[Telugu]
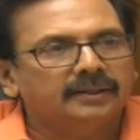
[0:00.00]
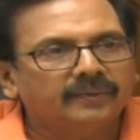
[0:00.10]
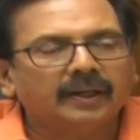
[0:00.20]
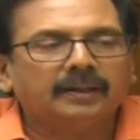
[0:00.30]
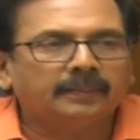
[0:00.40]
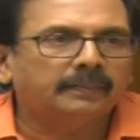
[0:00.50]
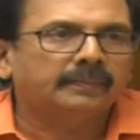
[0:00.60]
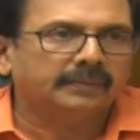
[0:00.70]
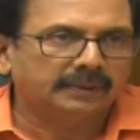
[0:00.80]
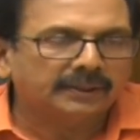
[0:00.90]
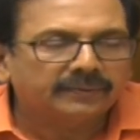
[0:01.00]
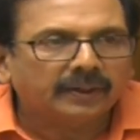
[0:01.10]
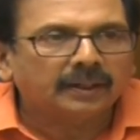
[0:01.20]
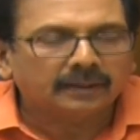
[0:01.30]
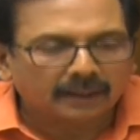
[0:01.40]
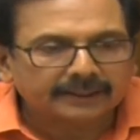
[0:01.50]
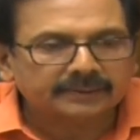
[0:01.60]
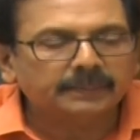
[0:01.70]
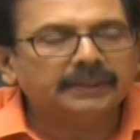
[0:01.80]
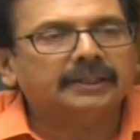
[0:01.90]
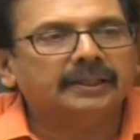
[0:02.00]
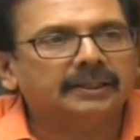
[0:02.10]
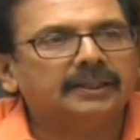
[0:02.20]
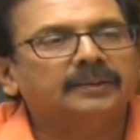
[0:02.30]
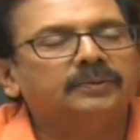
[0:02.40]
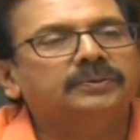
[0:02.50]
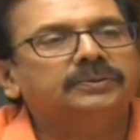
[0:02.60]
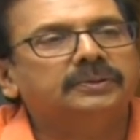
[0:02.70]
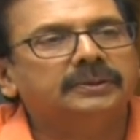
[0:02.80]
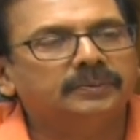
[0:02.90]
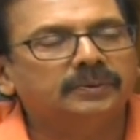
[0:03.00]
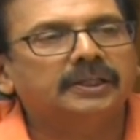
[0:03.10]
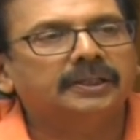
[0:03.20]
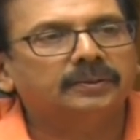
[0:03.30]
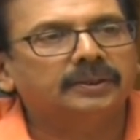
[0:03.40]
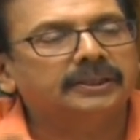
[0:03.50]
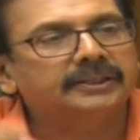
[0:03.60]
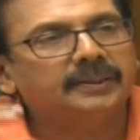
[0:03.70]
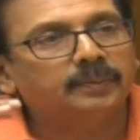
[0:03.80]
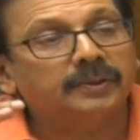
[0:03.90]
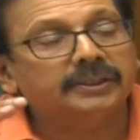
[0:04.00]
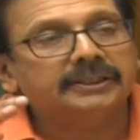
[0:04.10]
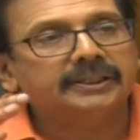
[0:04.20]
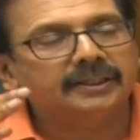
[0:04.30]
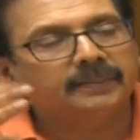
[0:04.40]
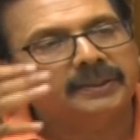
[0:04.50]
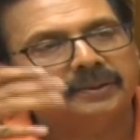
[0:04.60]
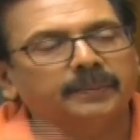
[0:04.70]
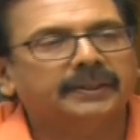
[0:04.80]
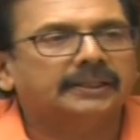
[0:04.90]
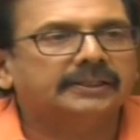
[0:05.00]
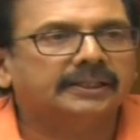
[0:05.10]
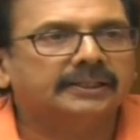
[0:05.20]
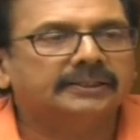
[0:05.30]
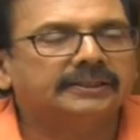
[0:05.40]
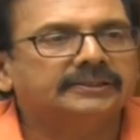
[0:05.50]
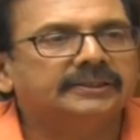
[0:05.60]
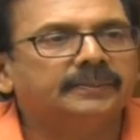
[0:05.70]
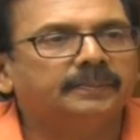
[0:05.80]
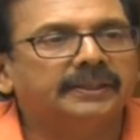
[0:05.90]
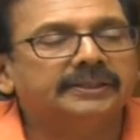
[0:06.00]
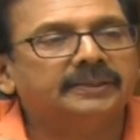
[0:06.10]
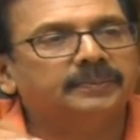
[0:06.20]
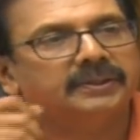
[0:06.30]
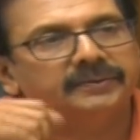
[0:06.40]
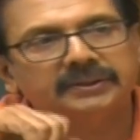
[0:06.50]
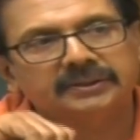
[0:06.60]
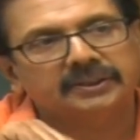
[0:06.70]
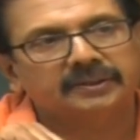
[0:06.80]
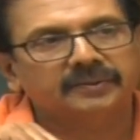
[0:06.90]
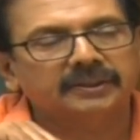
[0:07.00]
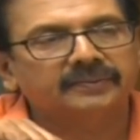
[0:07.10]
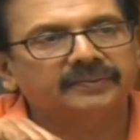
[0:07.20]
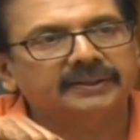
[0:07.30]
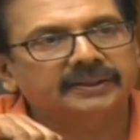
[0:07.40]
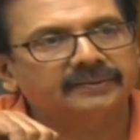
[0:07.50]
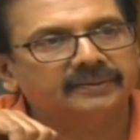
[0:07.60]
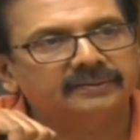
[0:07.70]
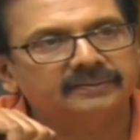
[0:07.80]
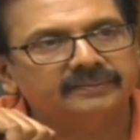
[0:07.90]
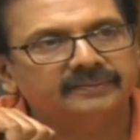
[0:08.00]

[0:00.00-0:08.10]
ఇవాళ ఇవాళ లక్ష్మయ్య గారు ఇలా కూర్చొని ఉన్నారు అని అంటే మొదటిగా మీకు ప్రాధాన్యత ఇచ్చి మంత్రి పదవి ఇచ్చినటువంటి వ్యక్తి ఎవరు